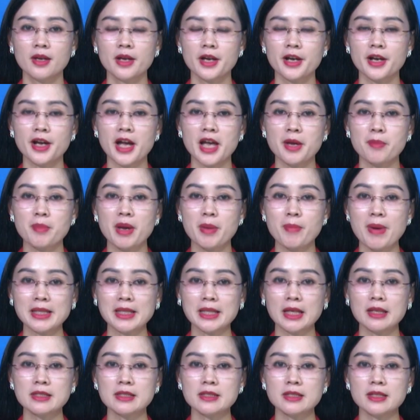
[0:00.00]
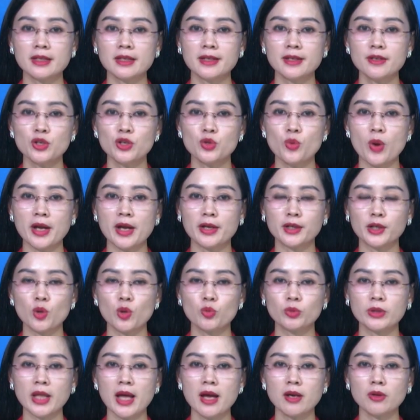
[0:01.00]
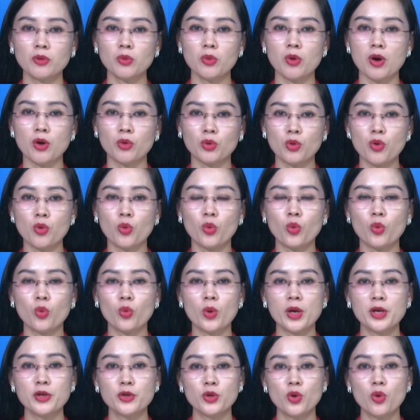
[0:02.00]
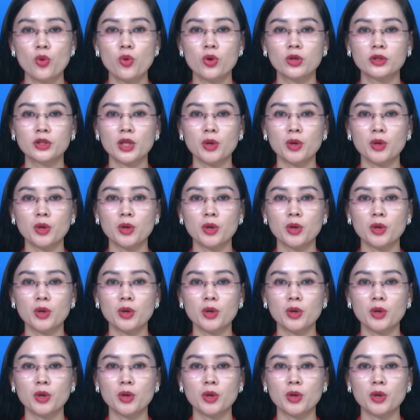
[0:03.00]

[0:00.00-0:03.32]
Ngày 13 tháng 9, đoàn công tác của Cục Quân nhu,